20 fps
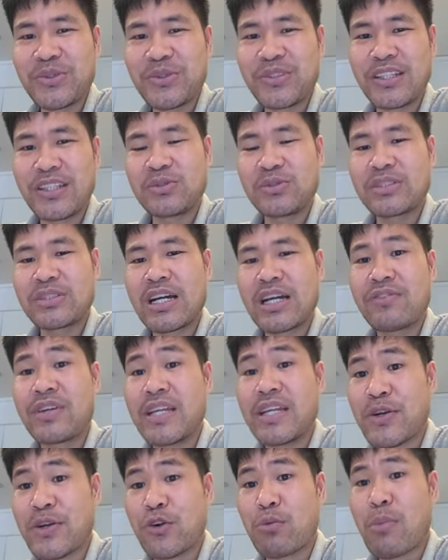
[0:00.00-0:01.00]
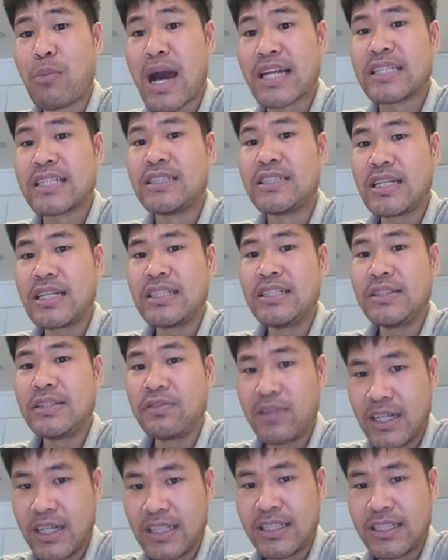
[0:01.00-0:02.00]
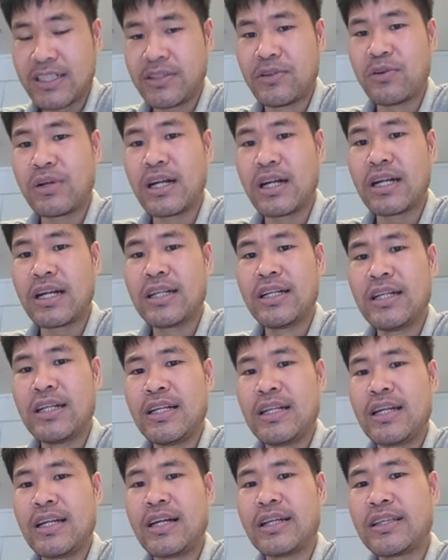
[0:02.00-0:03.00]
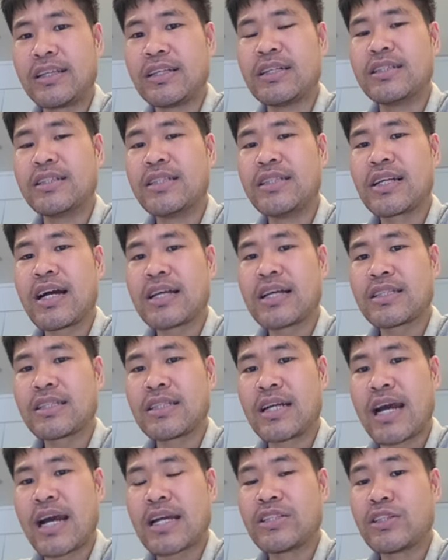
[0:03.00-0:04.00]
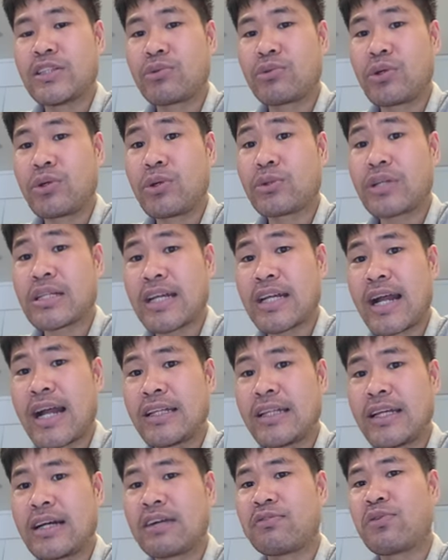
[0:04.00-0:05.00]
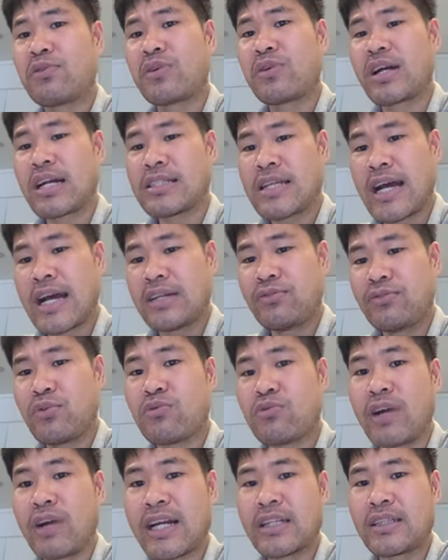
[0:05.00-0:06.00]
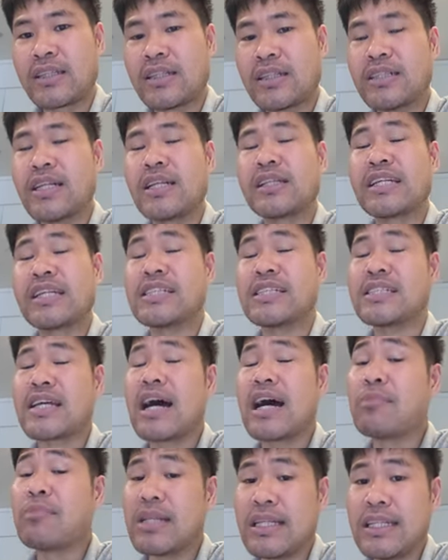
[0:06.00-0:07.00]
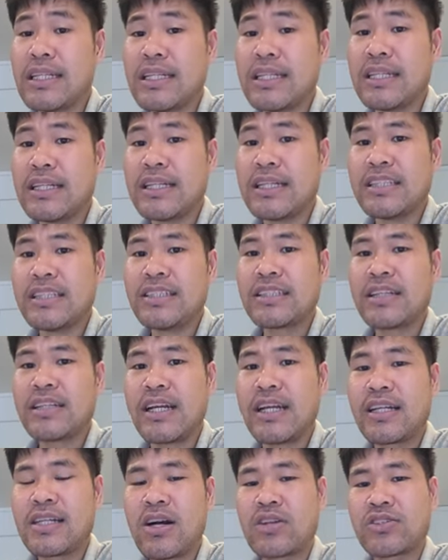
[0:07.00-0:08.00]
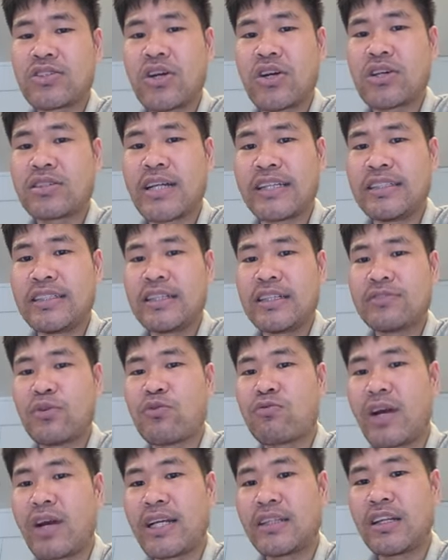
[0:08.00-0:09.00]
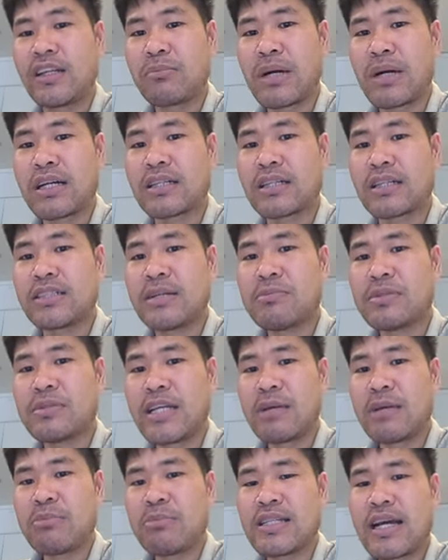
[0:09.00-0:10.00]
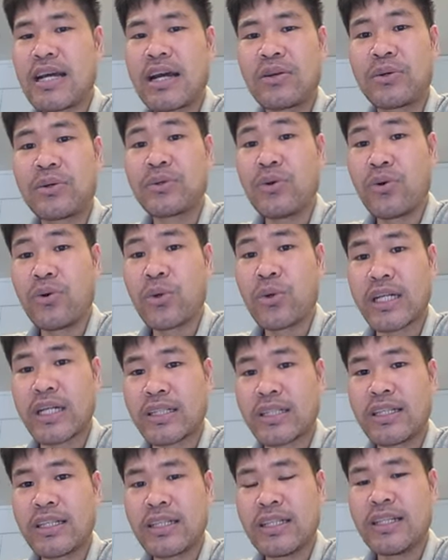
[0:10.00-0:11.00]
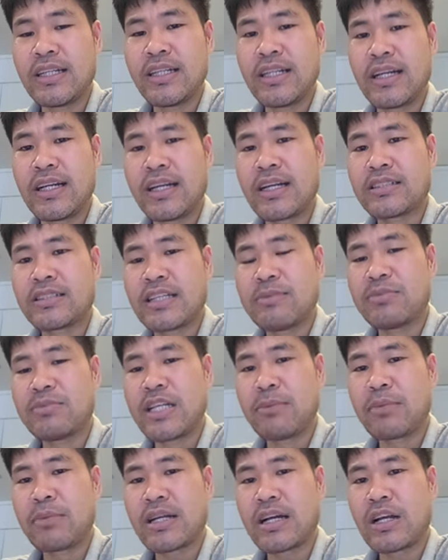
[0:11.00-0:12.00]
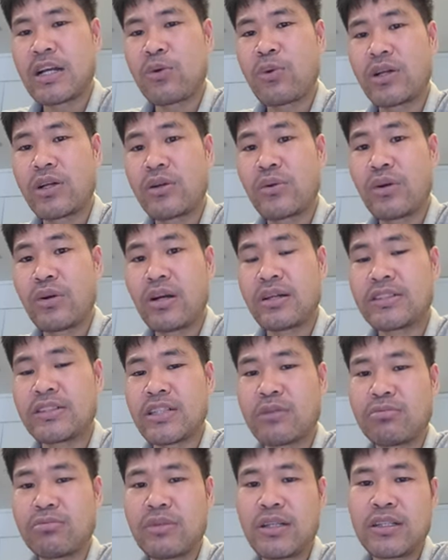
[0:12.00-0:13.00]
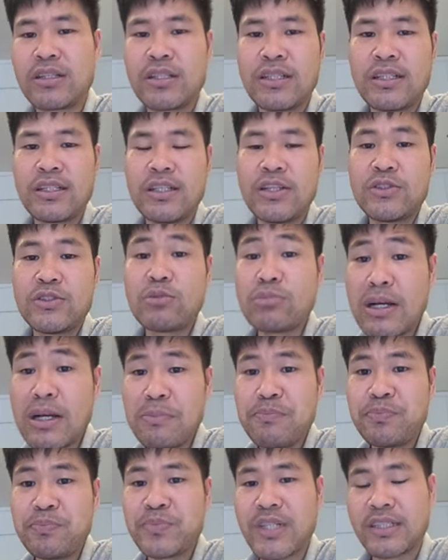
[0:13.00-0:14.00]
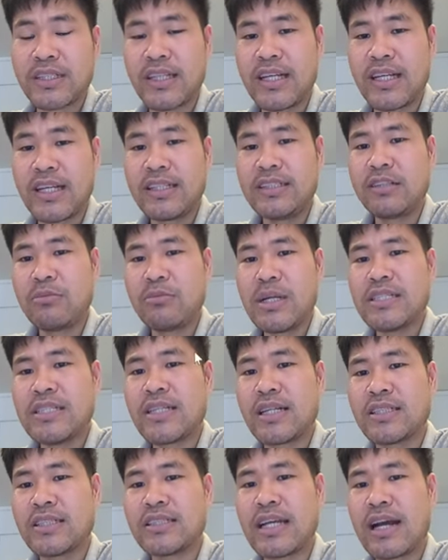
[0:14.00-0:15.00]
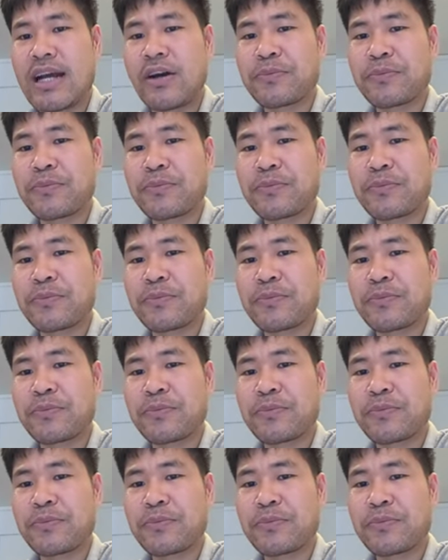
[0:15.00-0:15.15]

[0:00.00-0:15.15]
thì chúng ta phải hiểu bản chất như vậy đúng không ạ Đấy, tự nhiên các dự án trong nội đô tăng giá thì các cái dự án vùng ven tự nhiên thành giá hợp lý trước đây có so sánh là vùng ven là bằng xem xem với giá nội đô chẳng thế hay là xem xem các cái quận ở à, trong à, trung tâm chẳng thế nhưng bây giờ thì sao